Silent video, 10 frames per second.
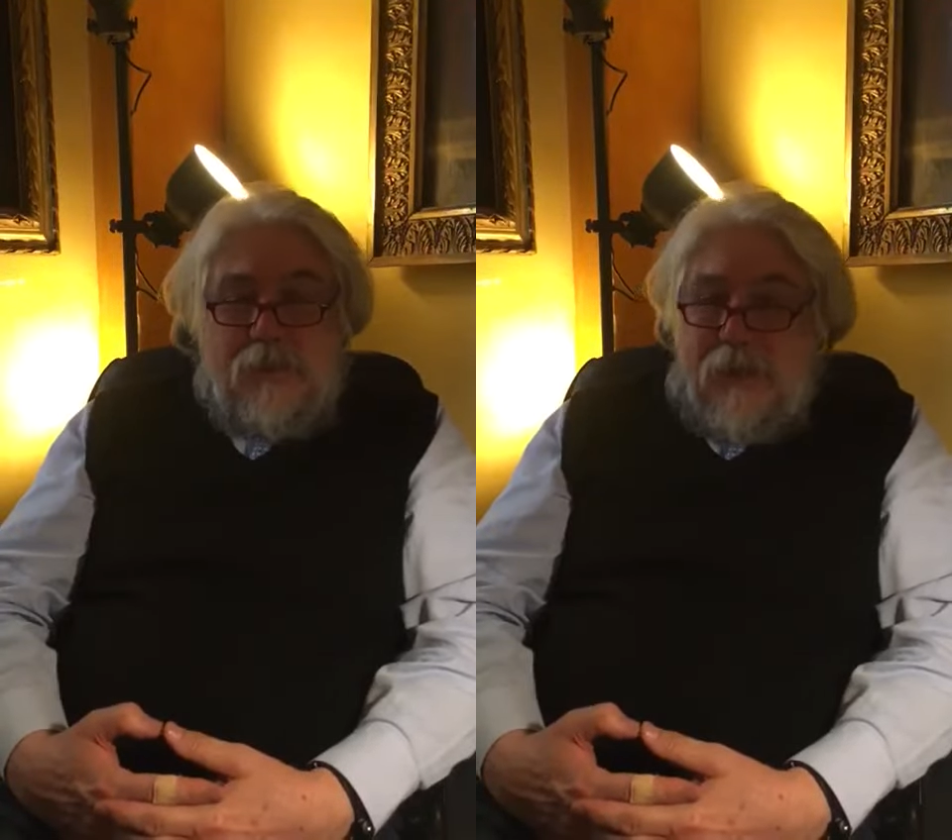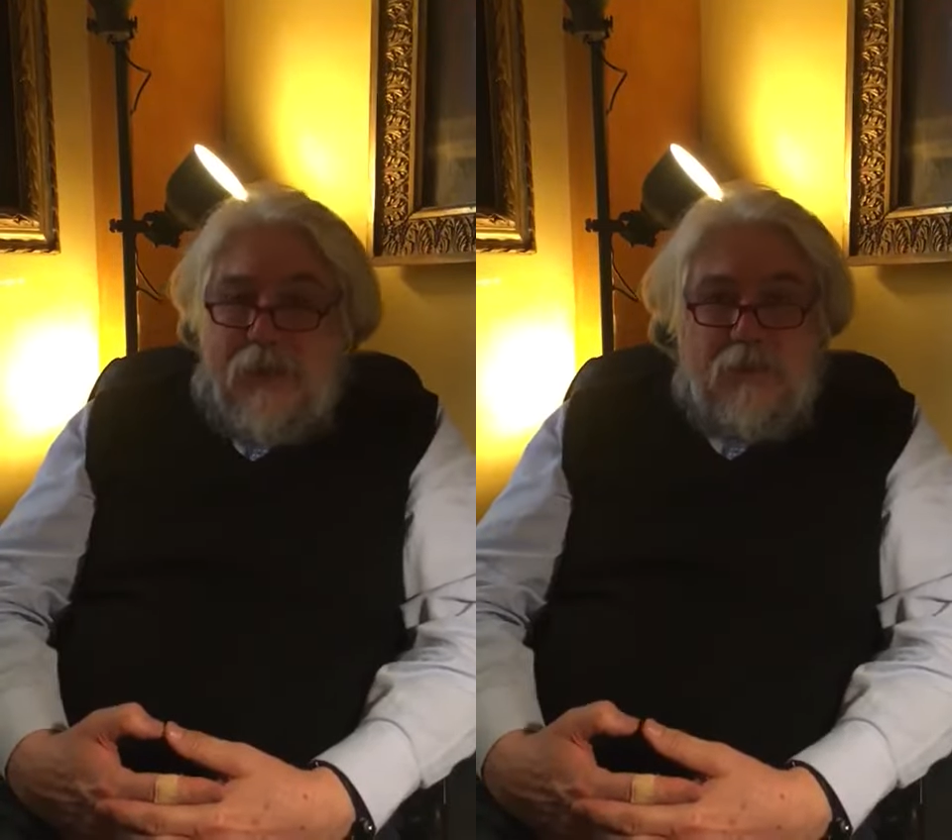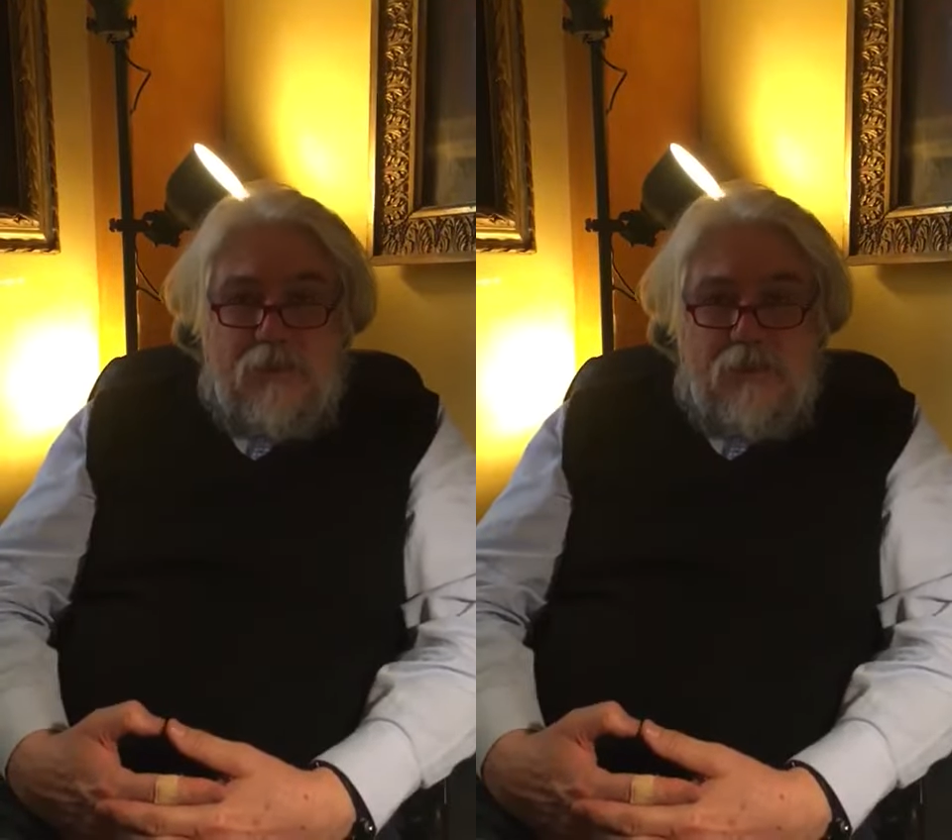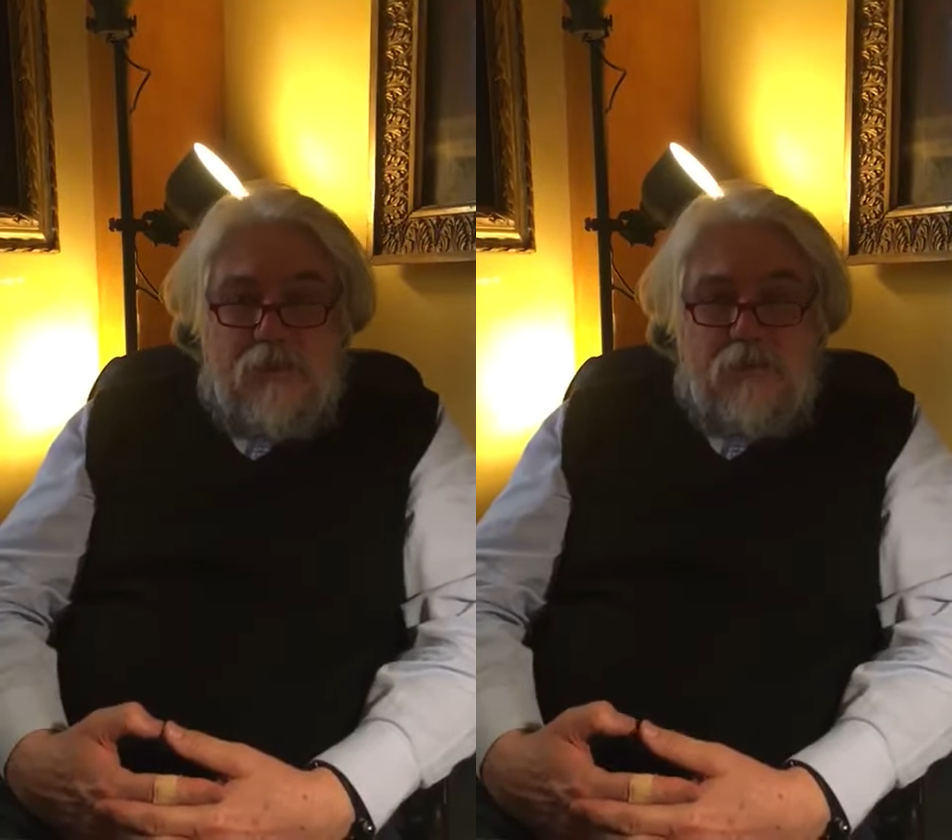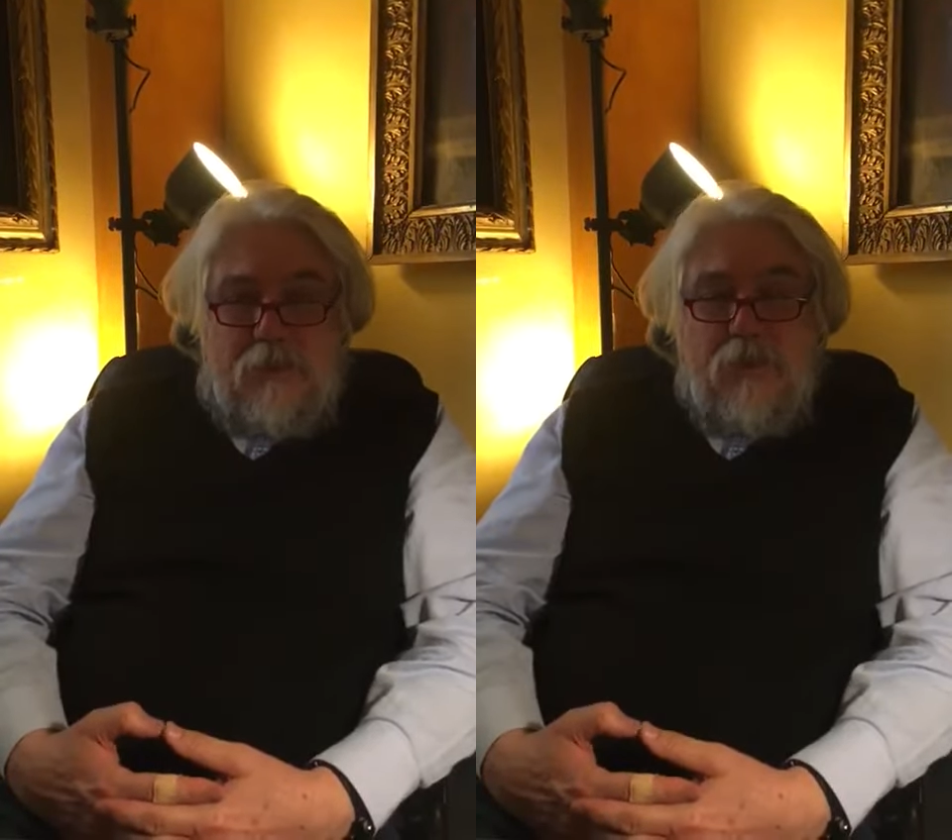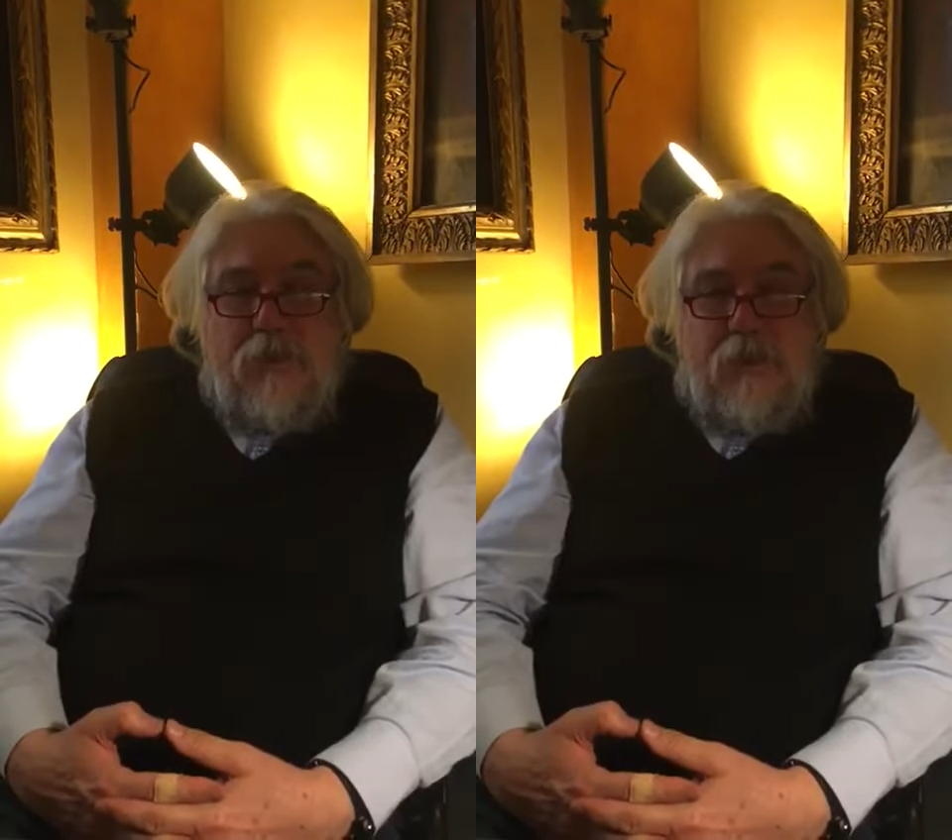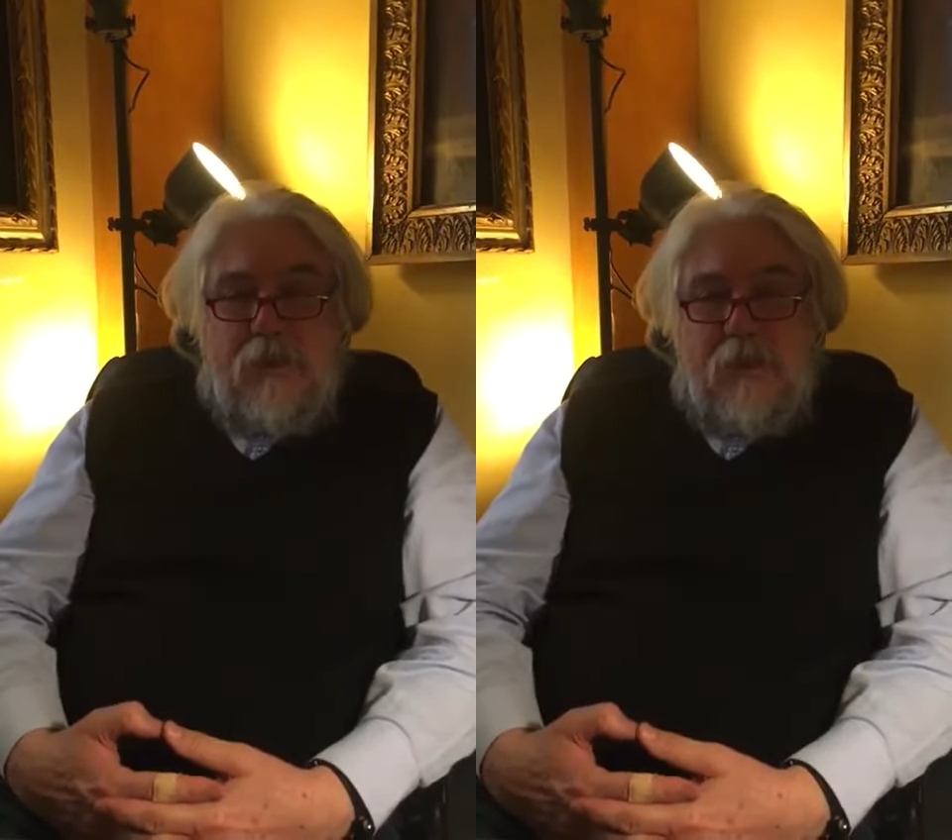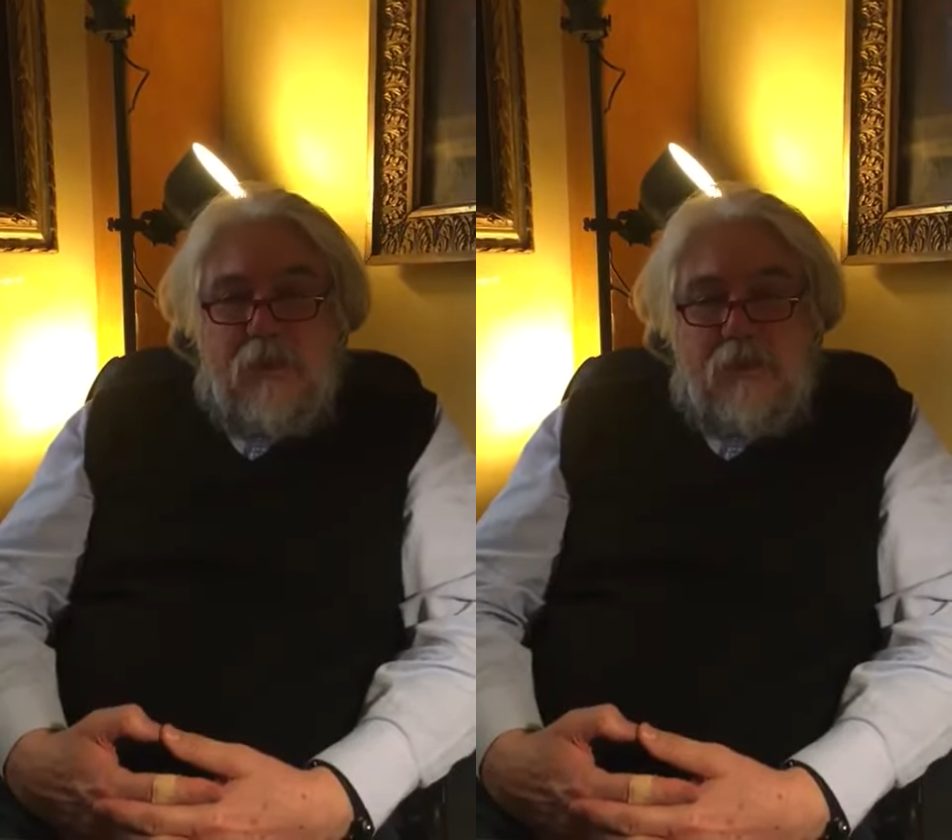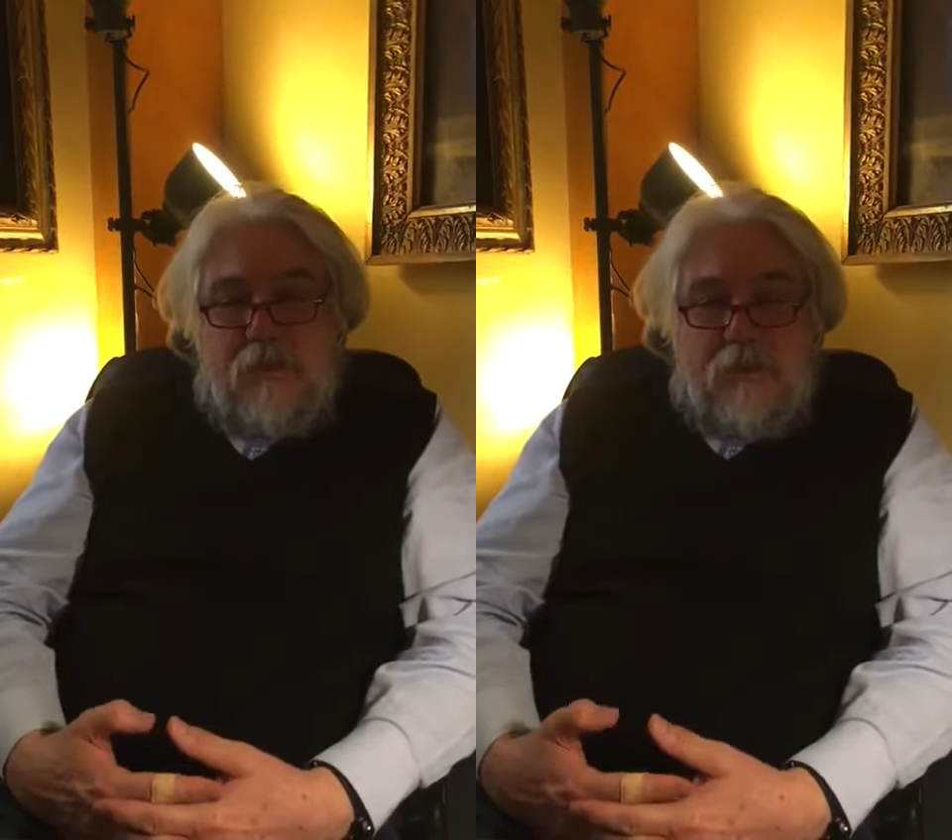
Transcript: cranio con una bottiglia,